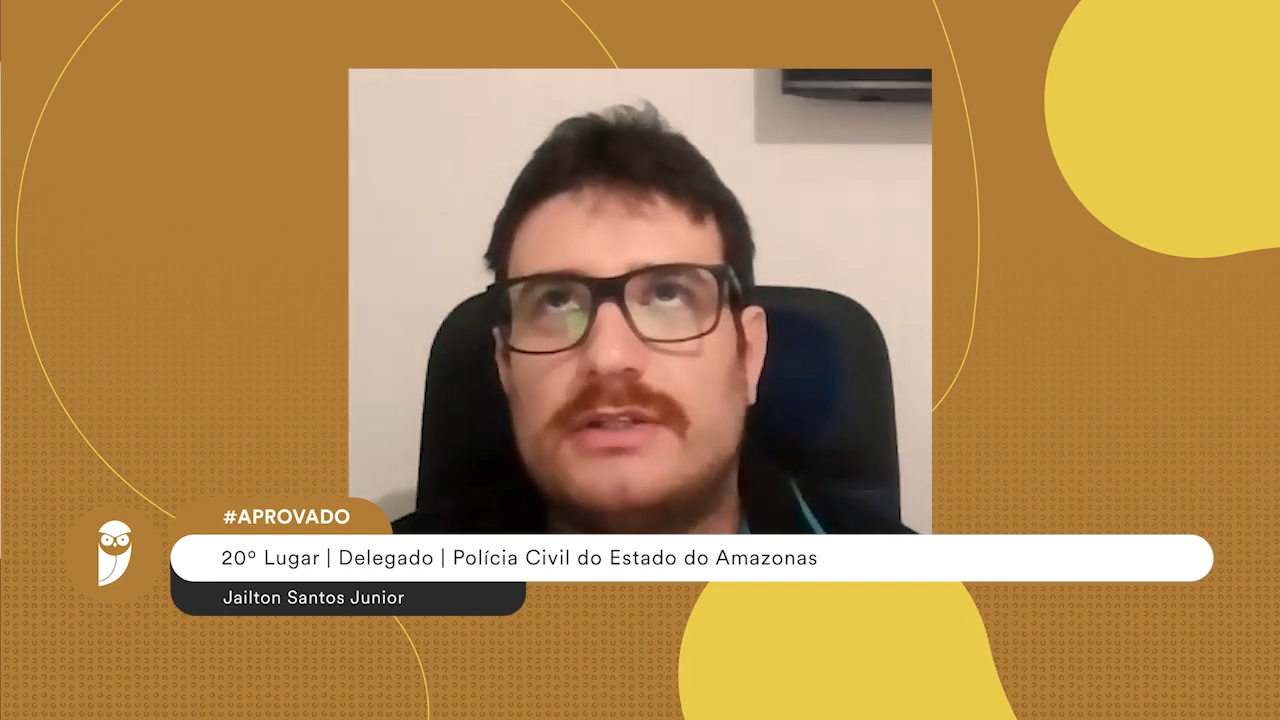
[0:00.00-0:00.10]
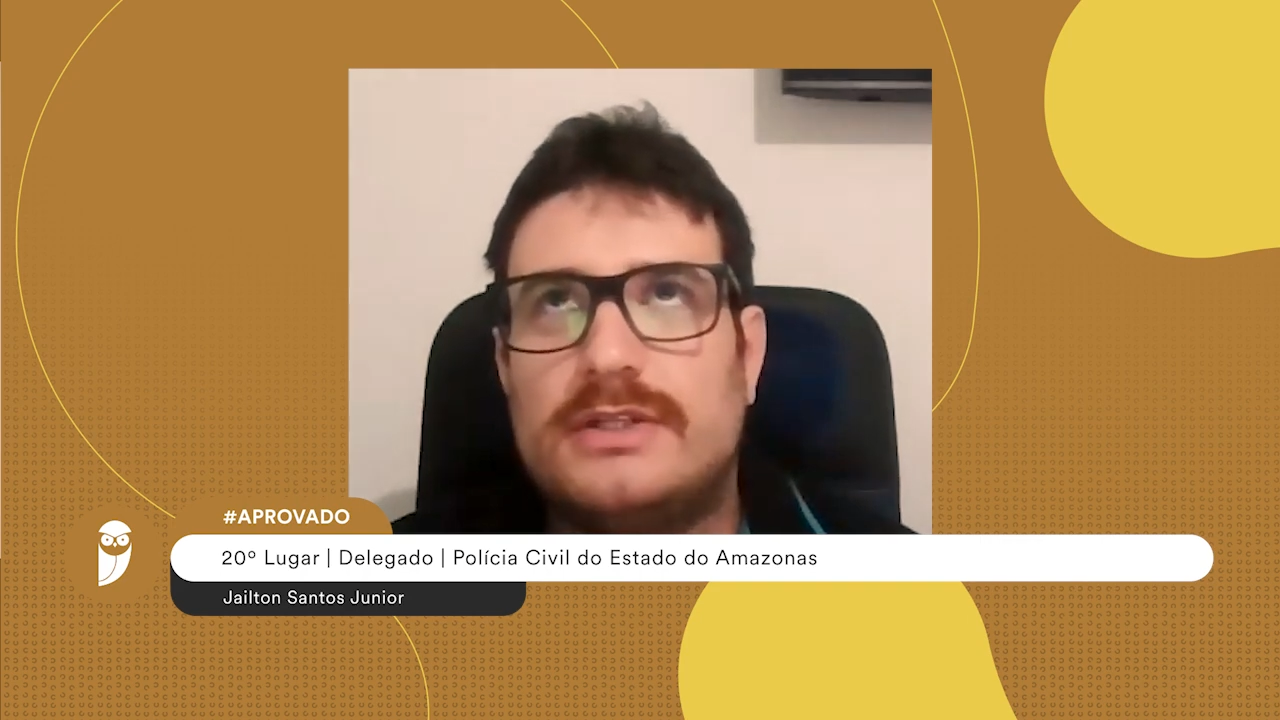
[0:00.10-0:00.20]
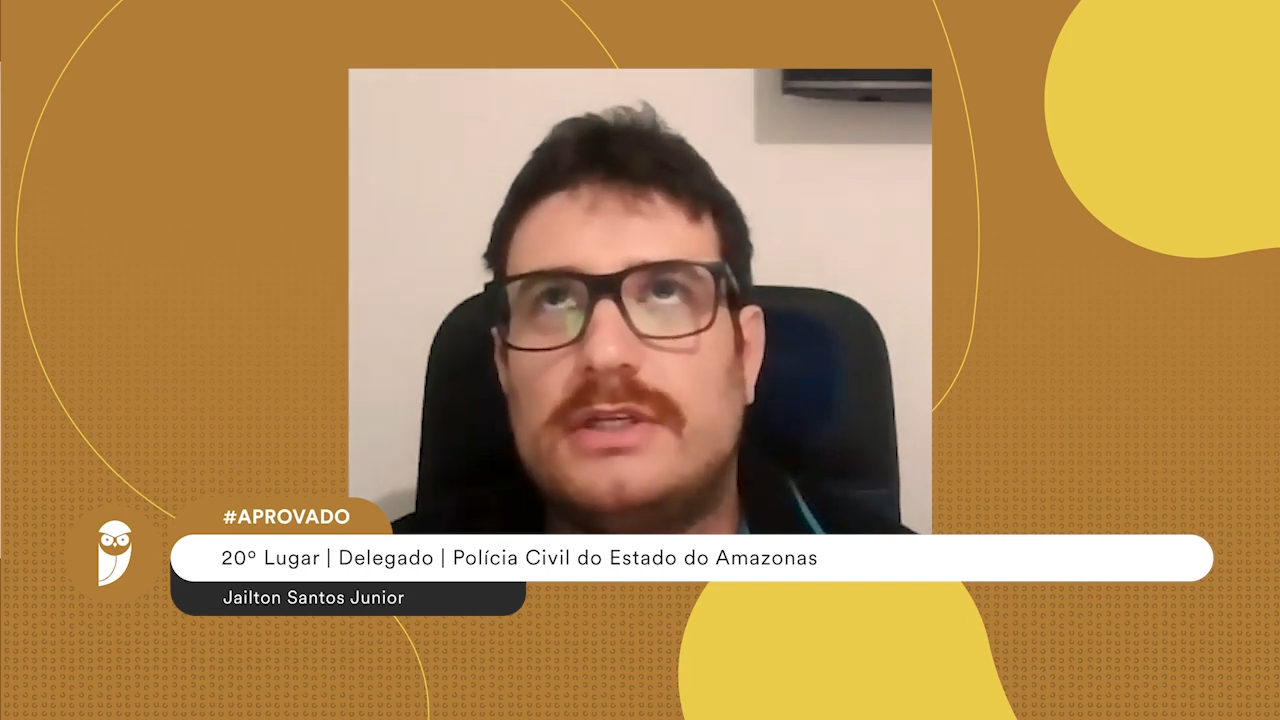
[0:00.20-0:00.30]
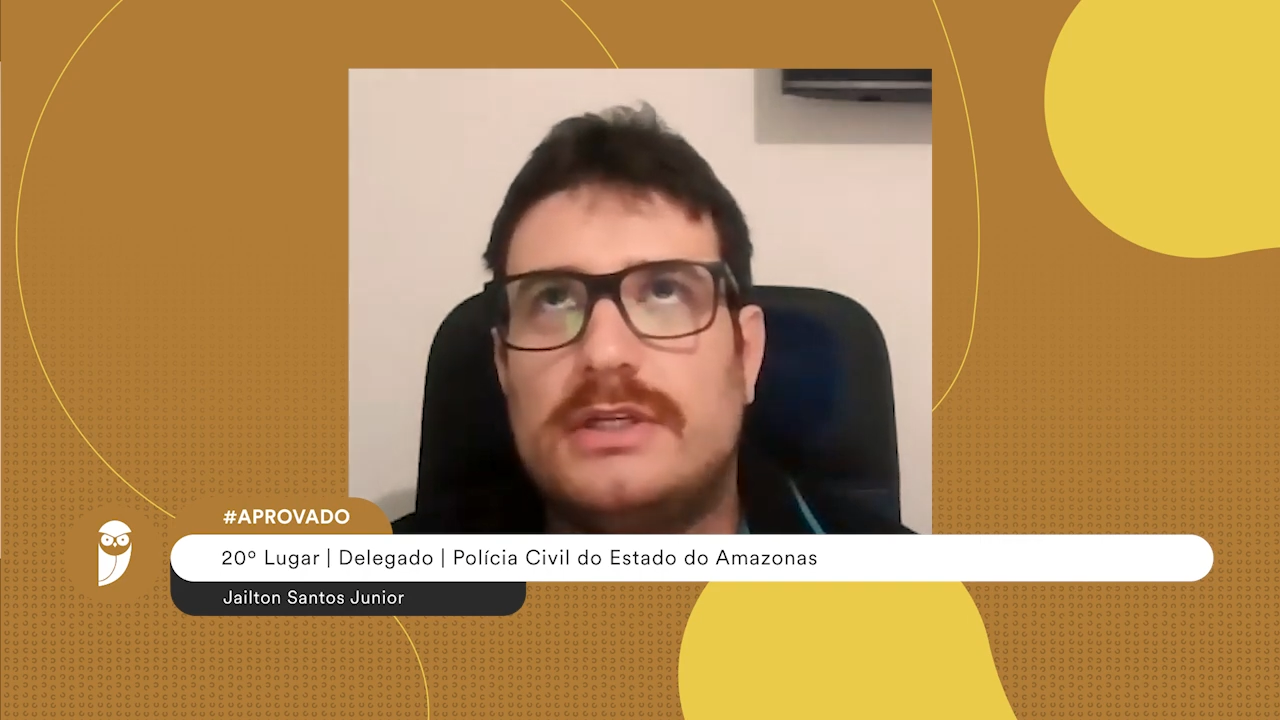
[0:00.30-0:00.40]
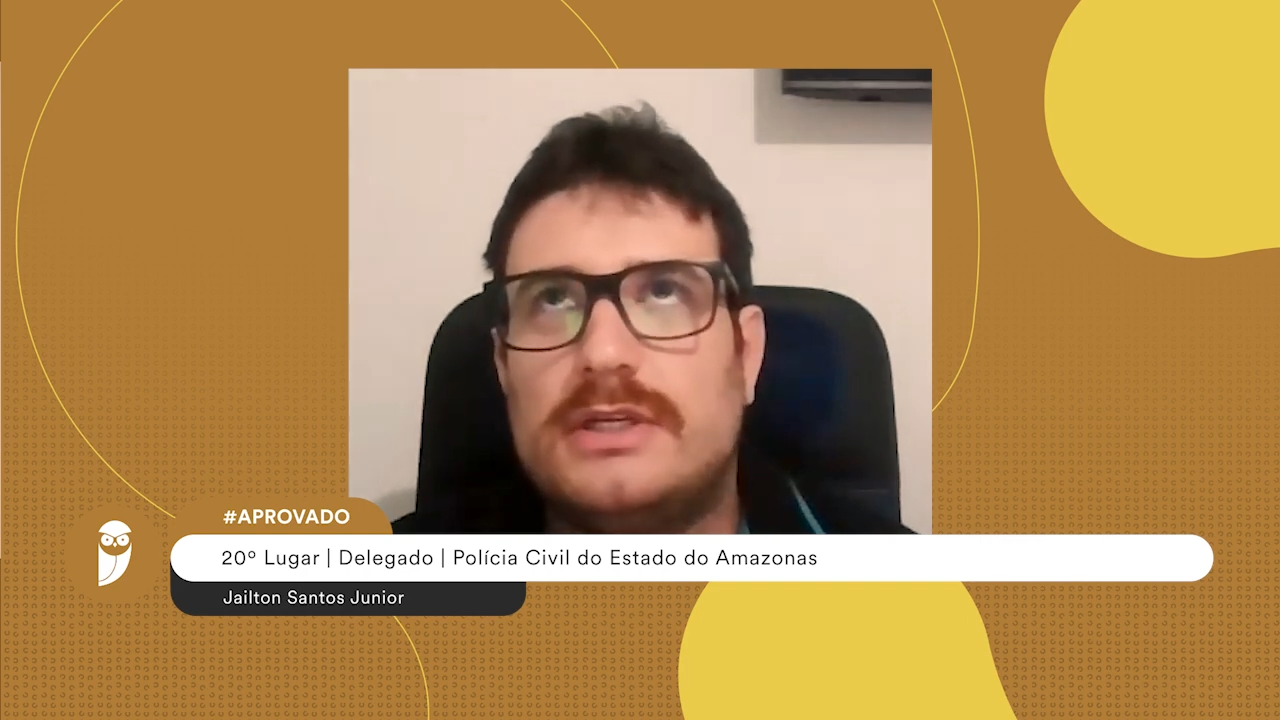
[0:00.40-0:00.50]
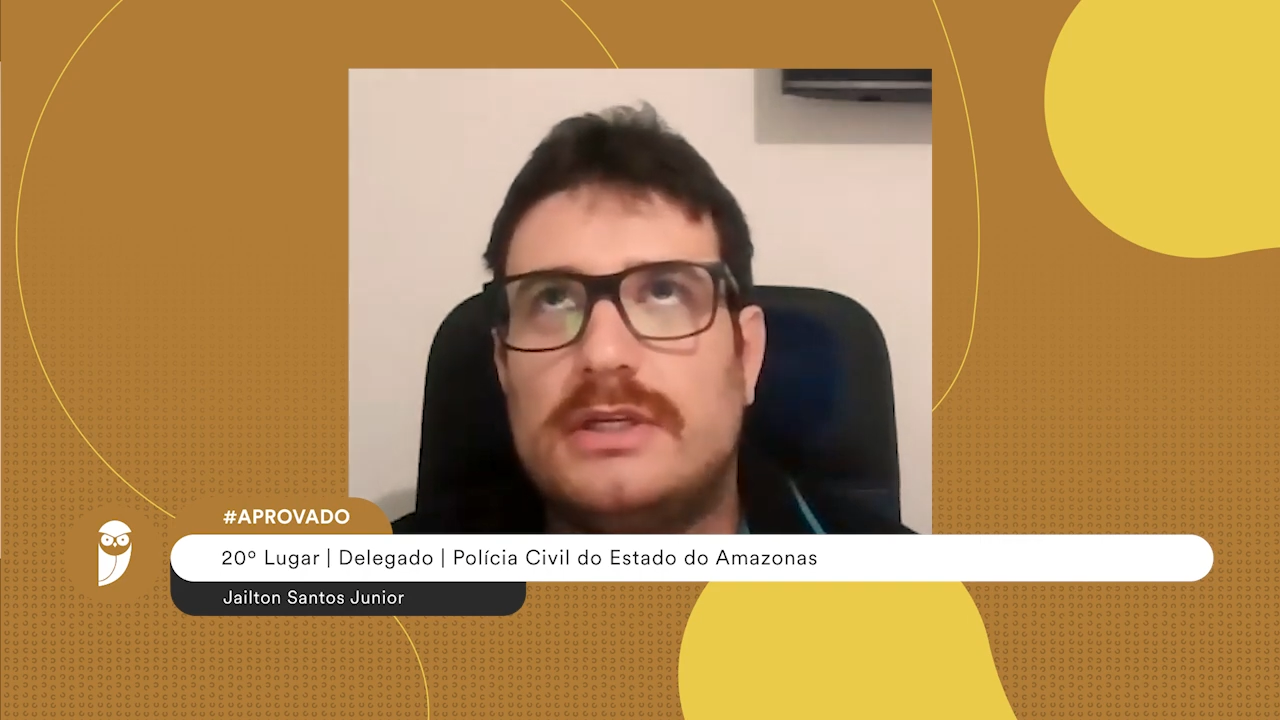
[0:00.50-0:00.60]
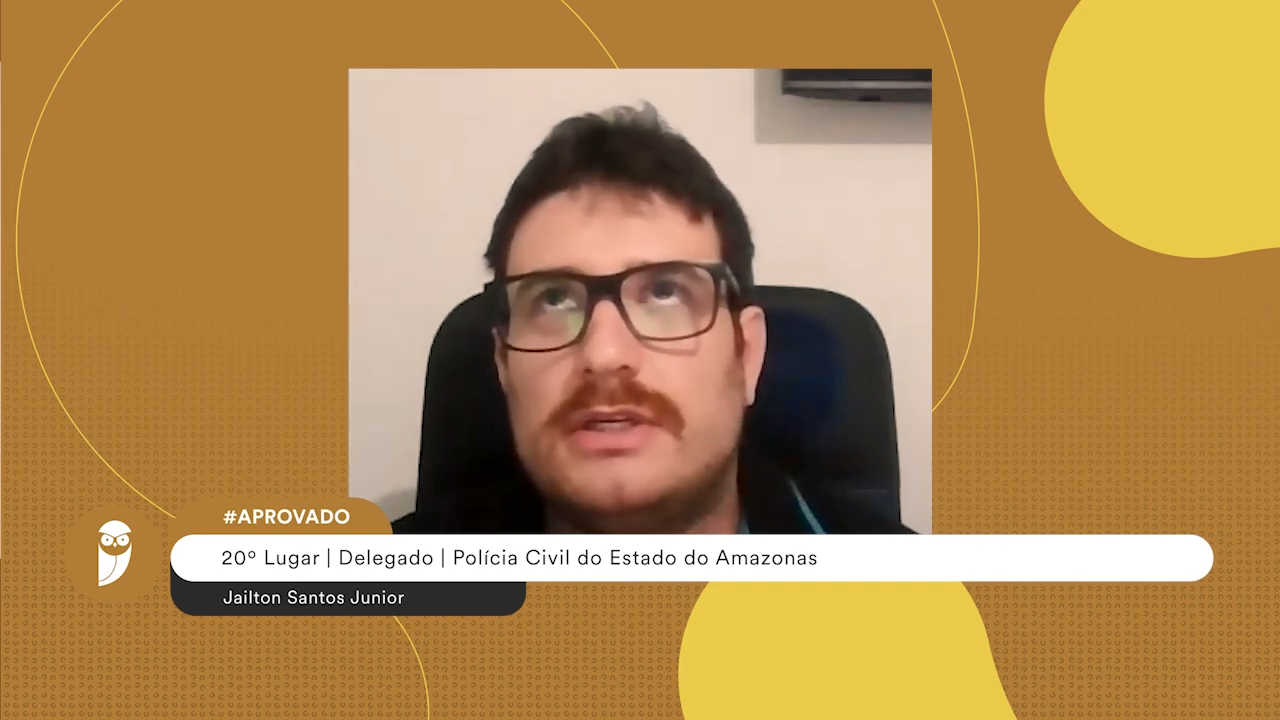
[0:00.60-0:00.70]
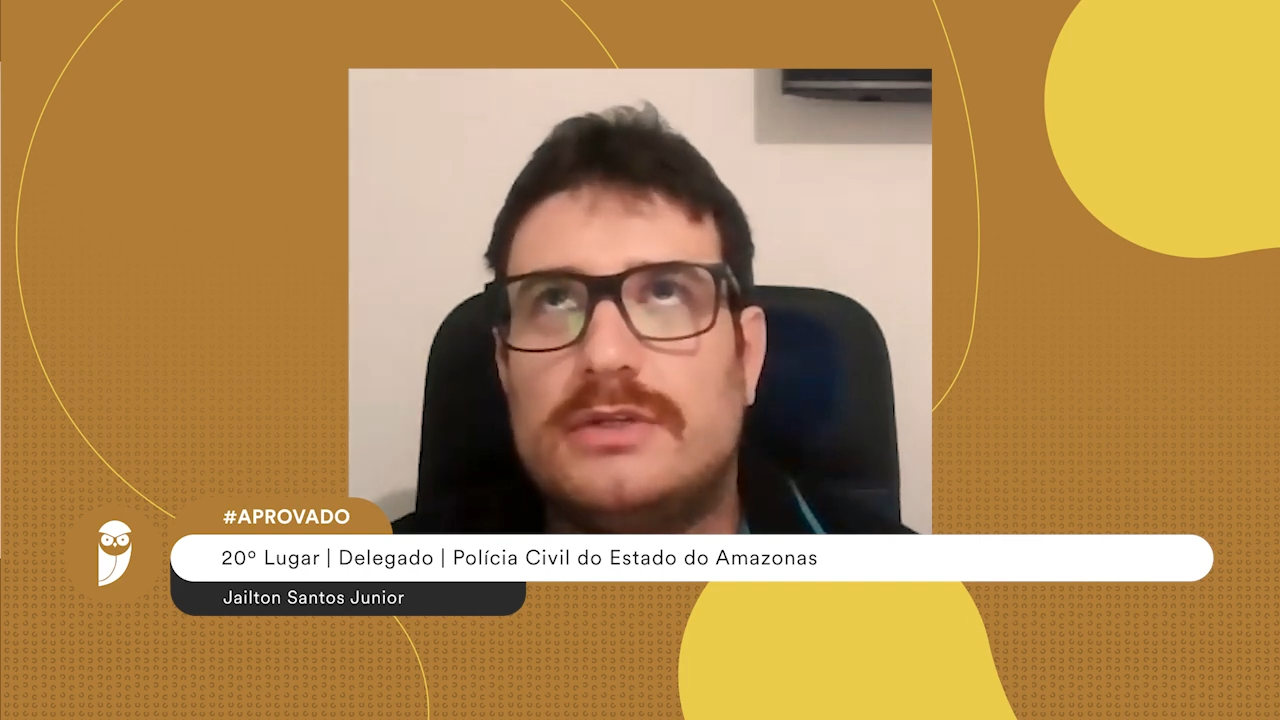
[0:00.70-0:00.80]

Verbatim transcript: de,